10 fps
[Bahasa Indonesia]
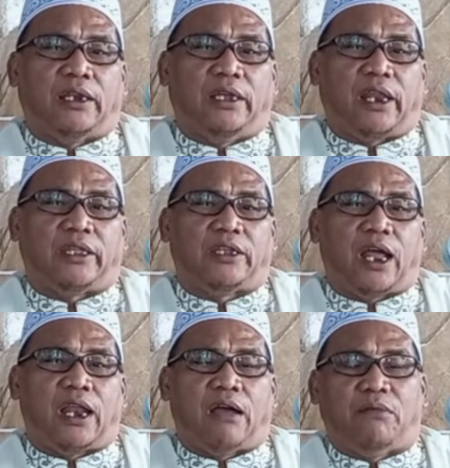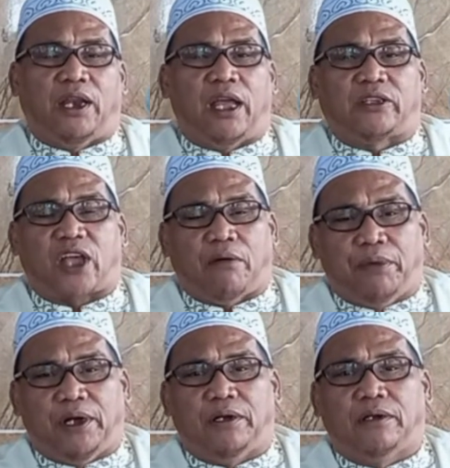andi rencana melihat
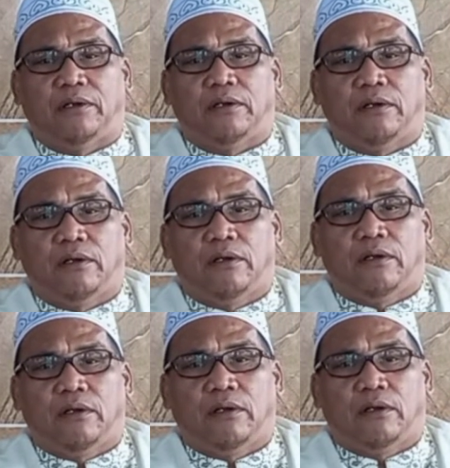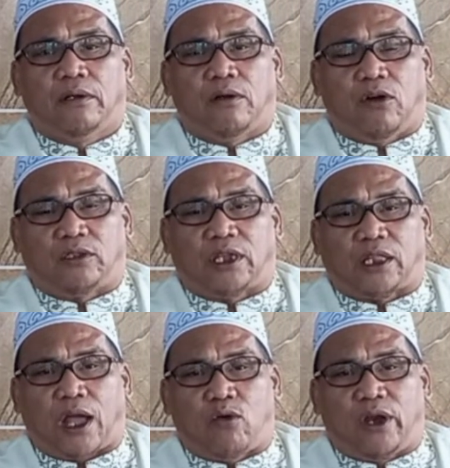sabe kok
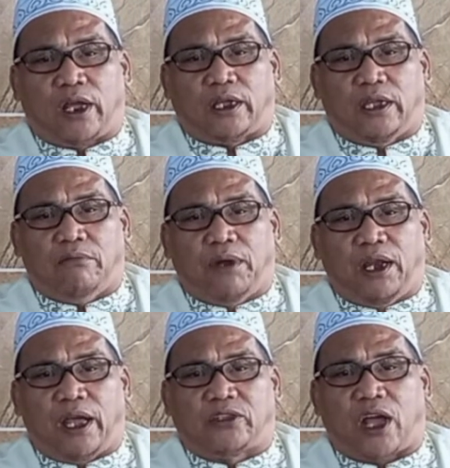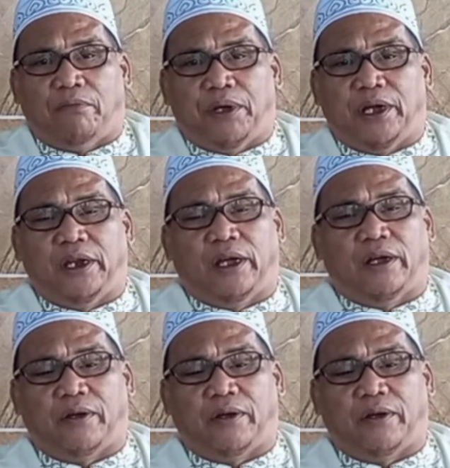setahun lagi melihat sabe neng